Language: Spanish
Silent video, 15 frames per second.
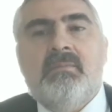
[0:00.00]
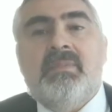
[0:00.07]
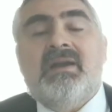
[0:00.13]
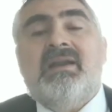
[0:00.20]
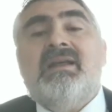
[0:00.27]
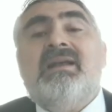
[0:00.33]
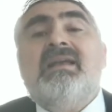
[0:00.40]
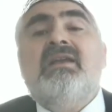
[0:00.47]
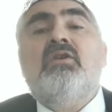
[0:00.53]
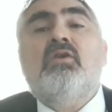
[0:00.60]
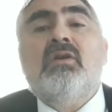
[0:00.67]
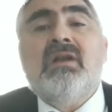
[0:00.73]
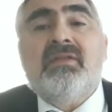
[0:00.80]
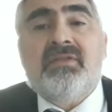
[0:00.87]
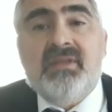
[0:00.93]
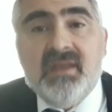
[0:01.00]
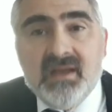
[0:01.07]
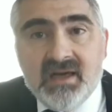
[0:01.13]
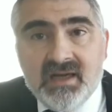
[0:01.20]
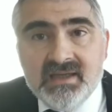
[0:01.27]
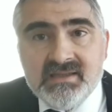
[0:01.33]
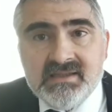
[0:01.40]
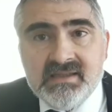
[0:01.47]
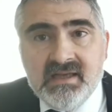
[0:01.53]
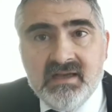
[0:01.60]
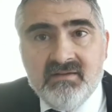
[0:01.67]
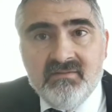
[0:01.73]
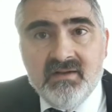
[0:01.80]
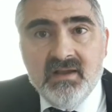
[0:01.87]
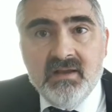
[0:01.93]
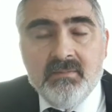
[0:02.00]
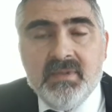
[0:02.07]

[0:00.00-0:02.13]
para que no naciera Esab,